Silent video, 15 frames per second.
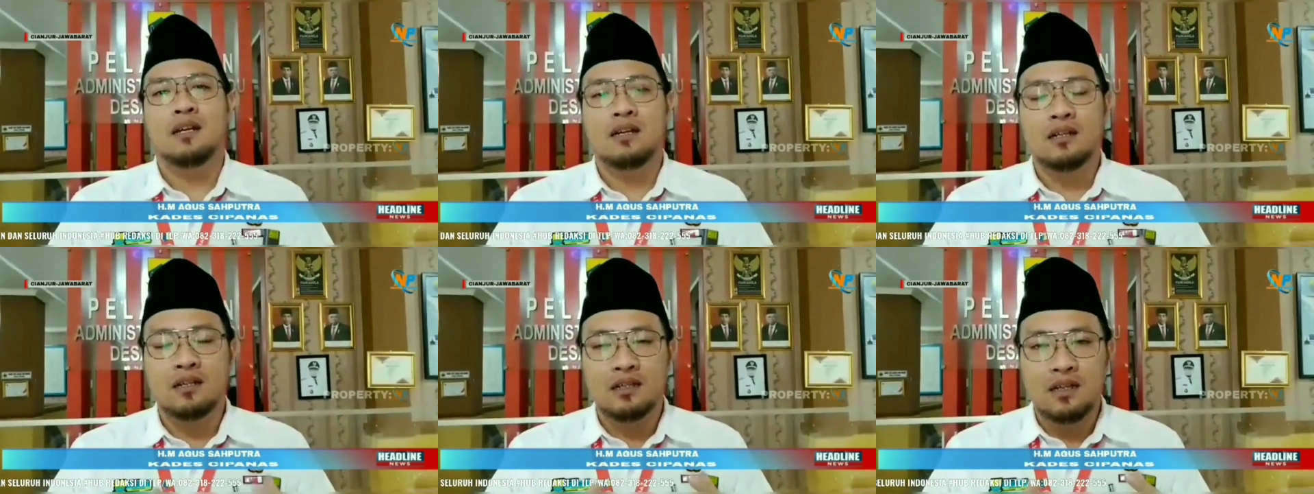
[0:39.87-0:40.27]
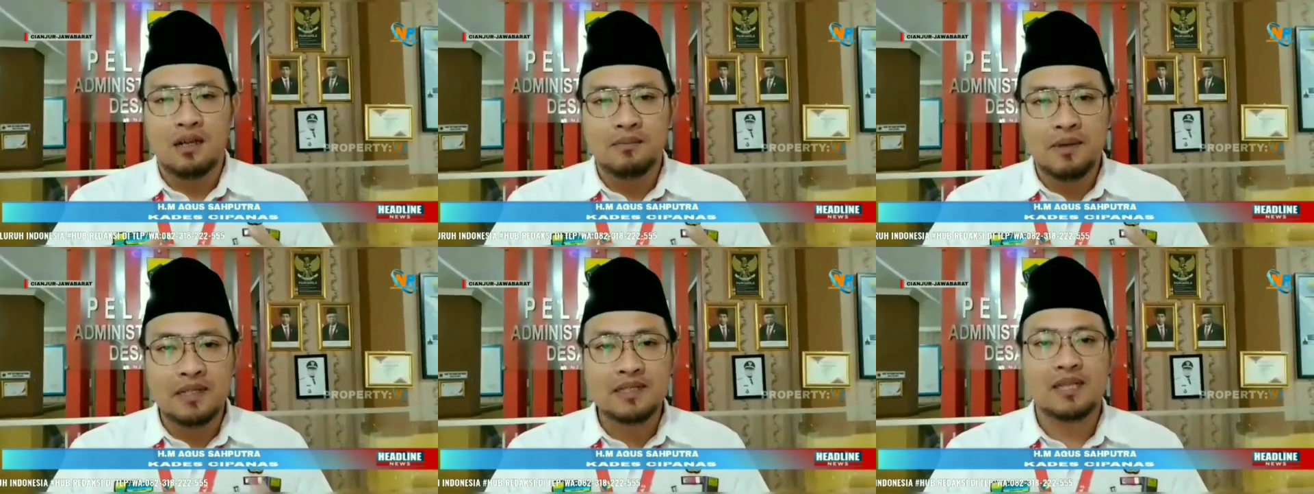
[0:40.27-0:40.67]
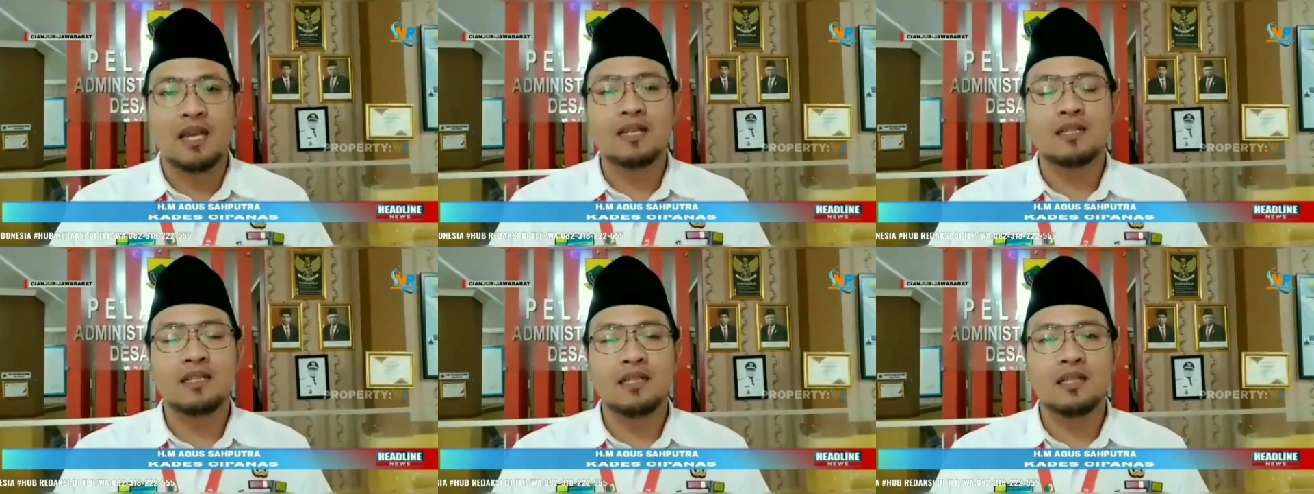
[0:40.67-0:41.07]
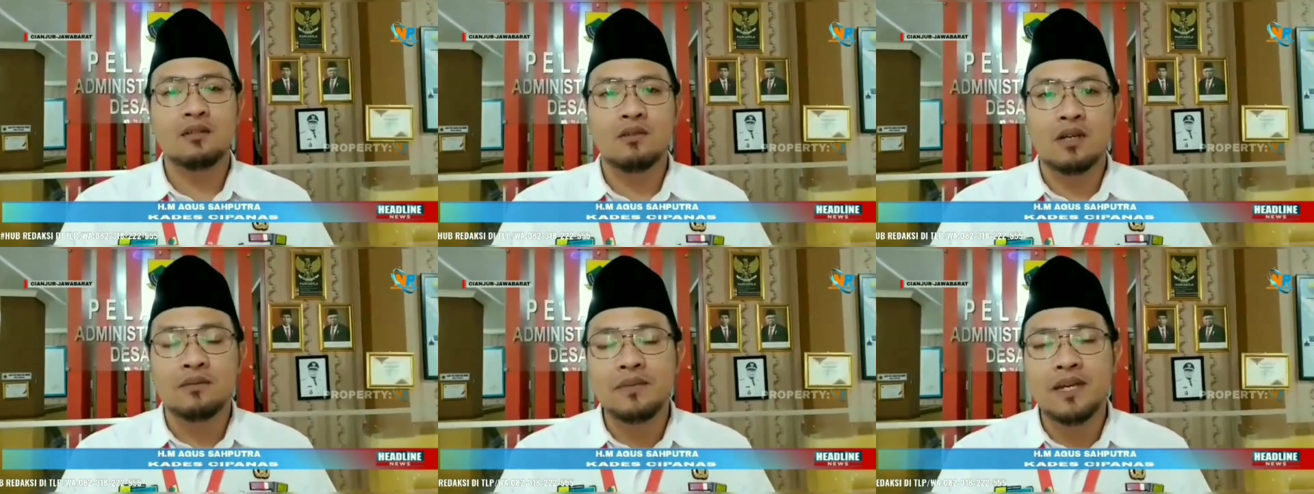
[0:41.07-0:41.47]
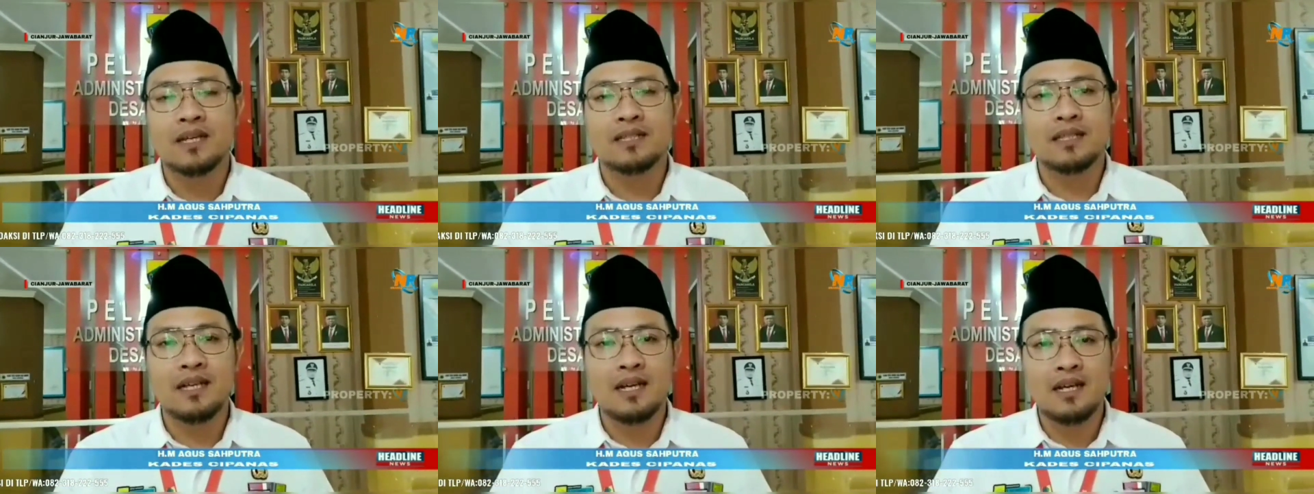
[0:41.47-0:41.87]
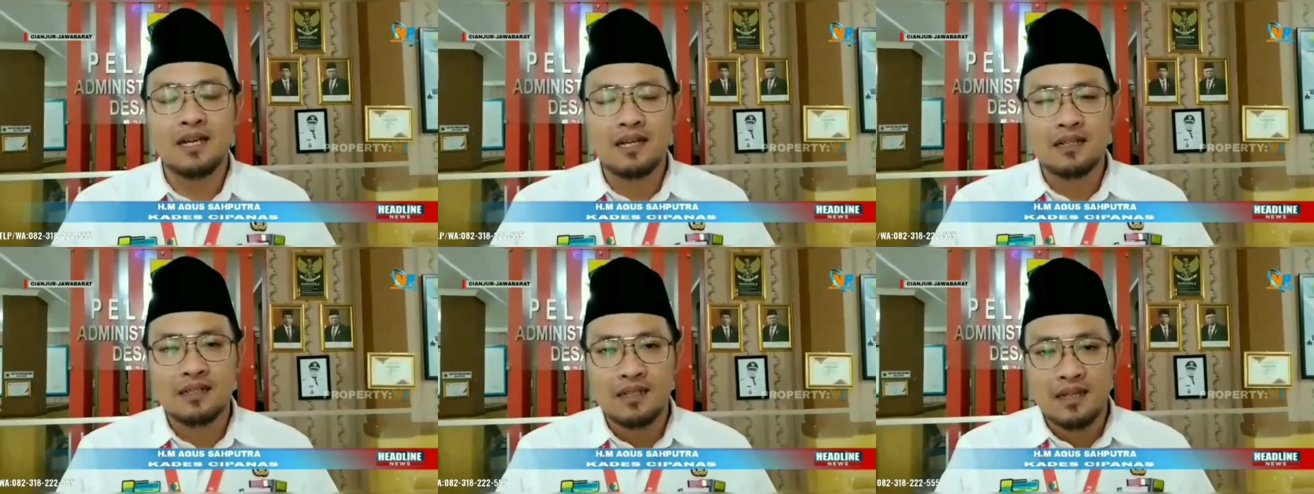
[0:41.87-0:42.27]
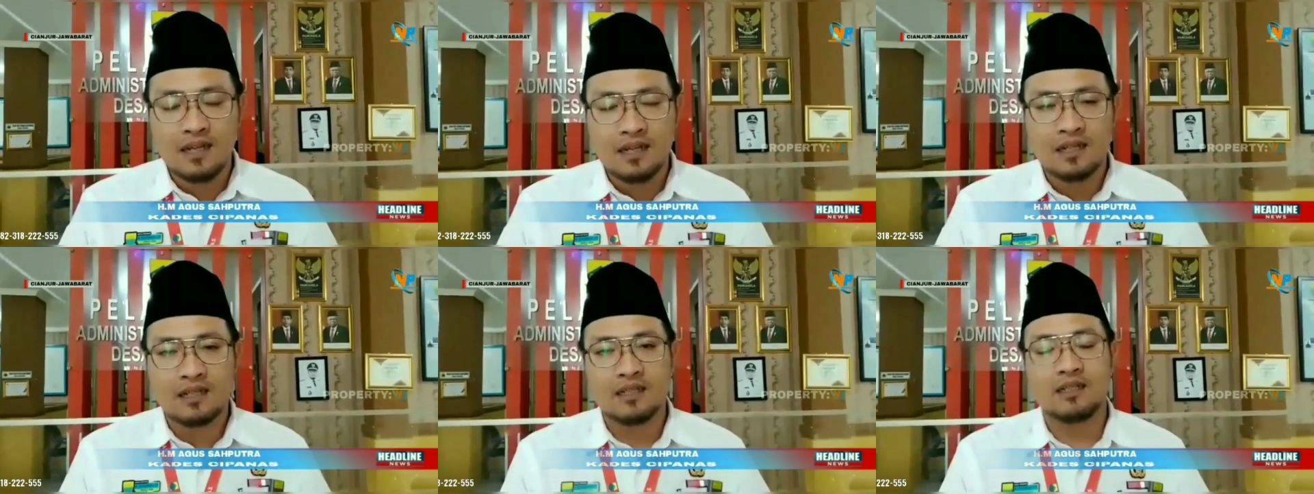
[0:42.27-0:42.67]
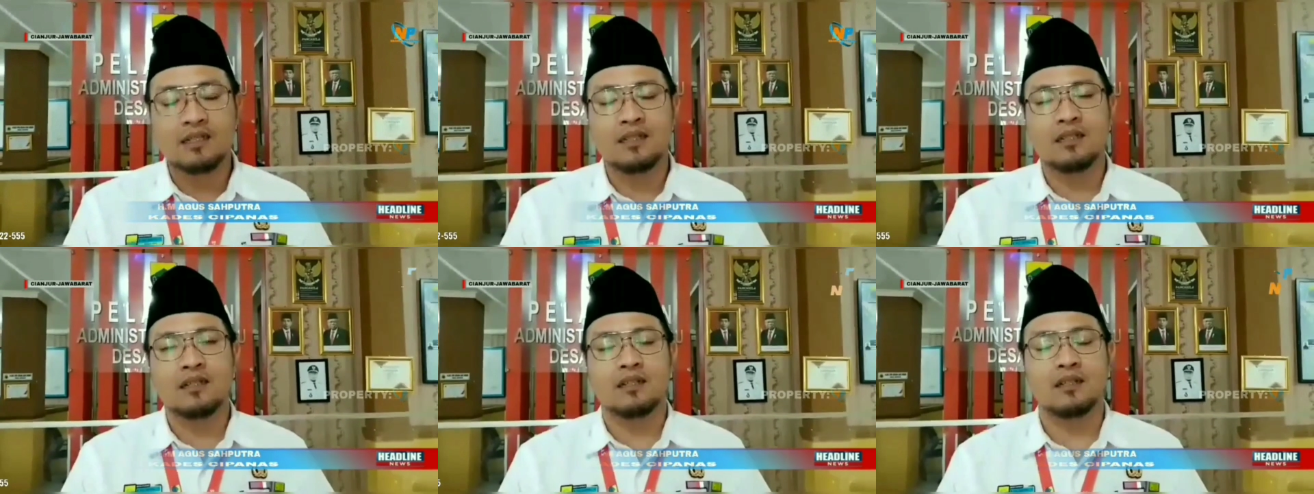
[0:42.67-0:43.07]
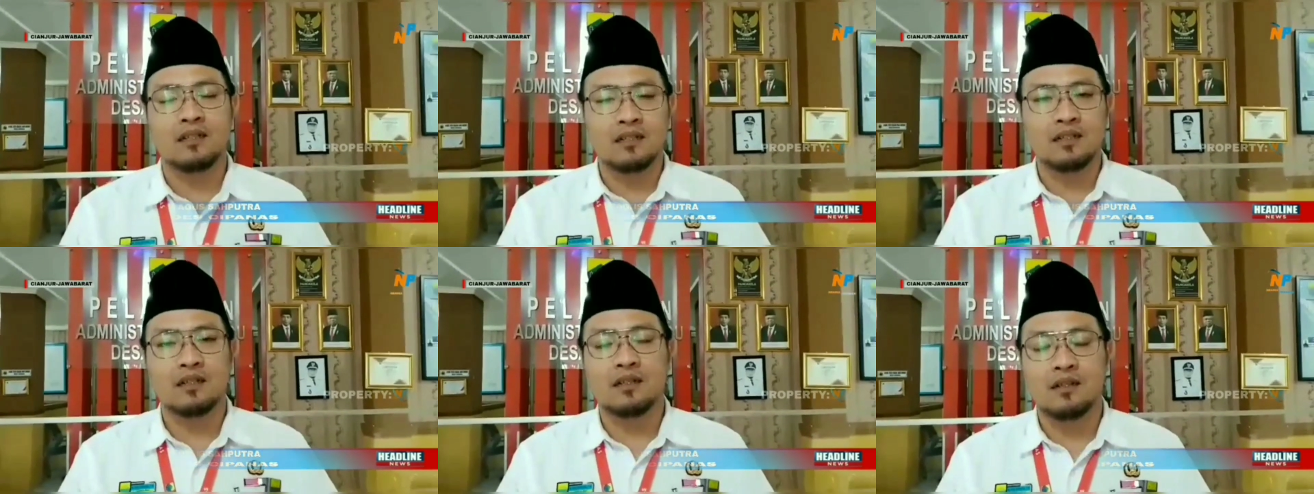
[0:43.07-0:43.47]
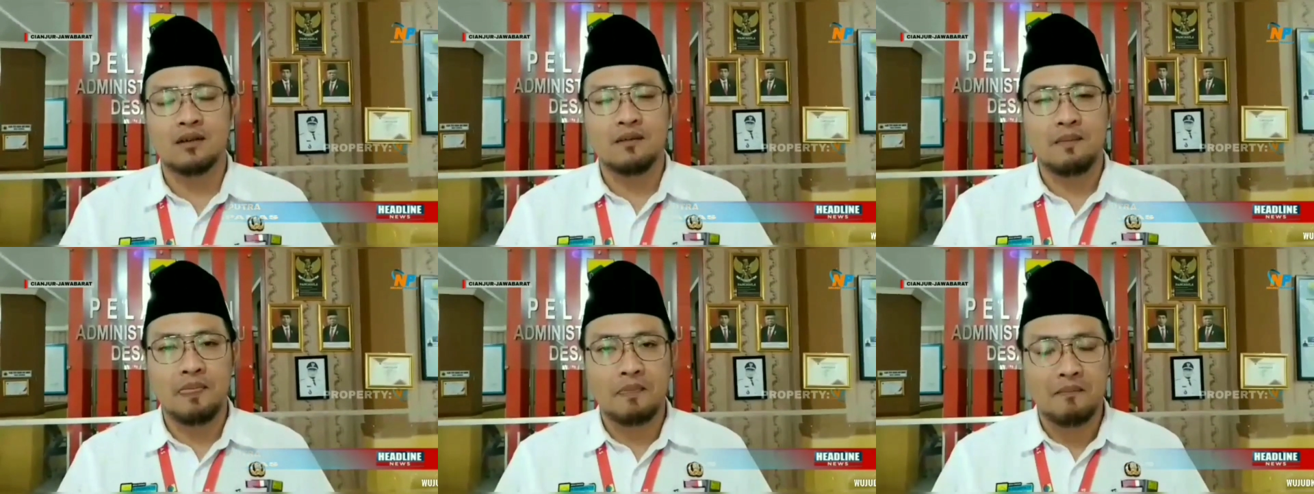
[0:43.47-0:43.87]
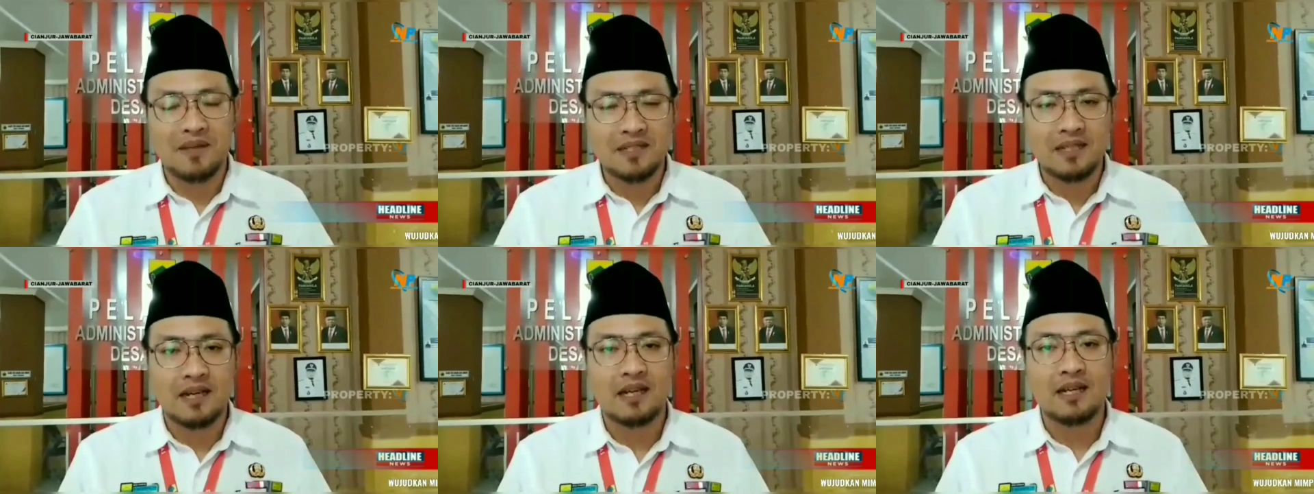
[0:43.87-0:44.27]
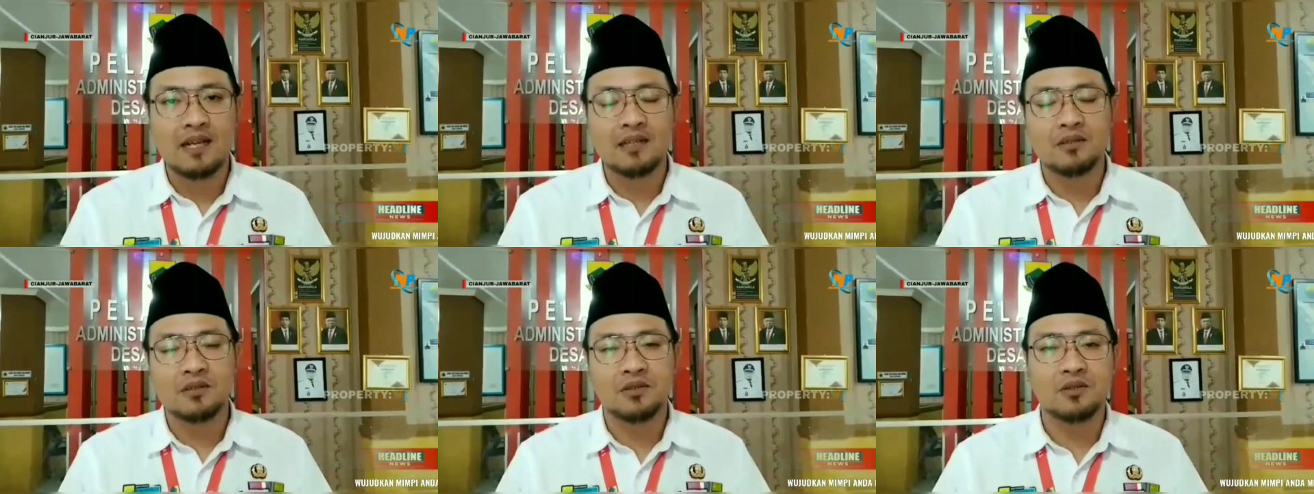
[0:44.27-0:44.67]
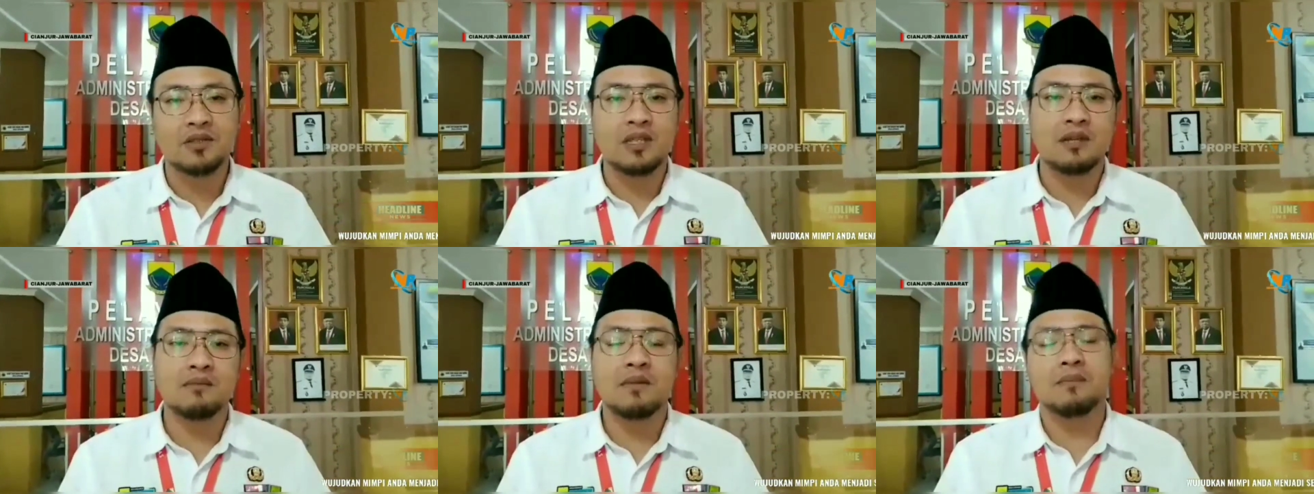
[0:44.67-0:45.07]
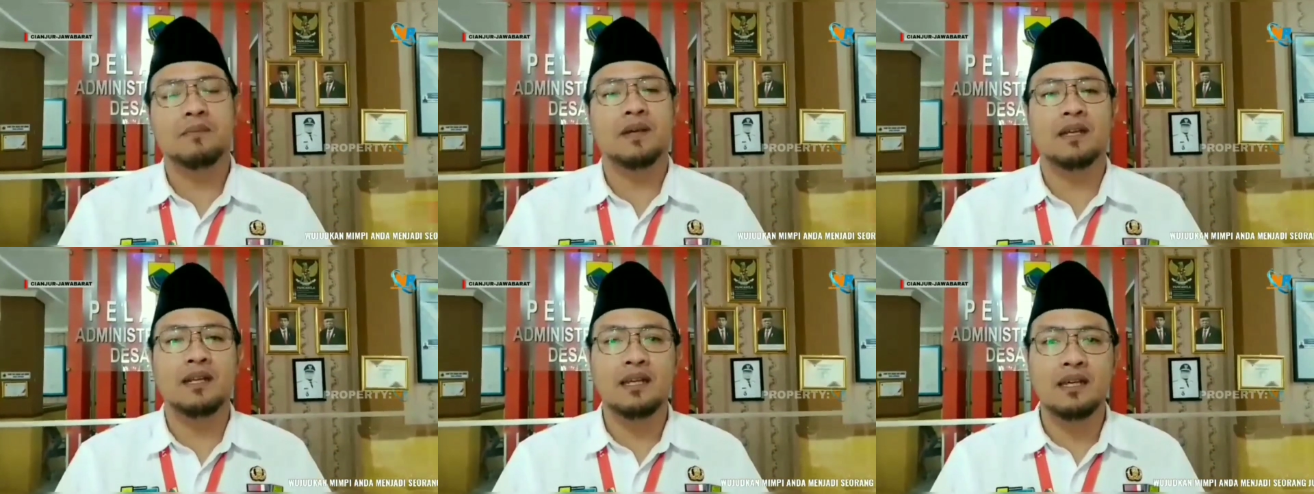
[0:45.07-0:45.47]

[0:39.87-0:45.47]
eh, apresiasi luar biasa dari masyarakat khususnya BPD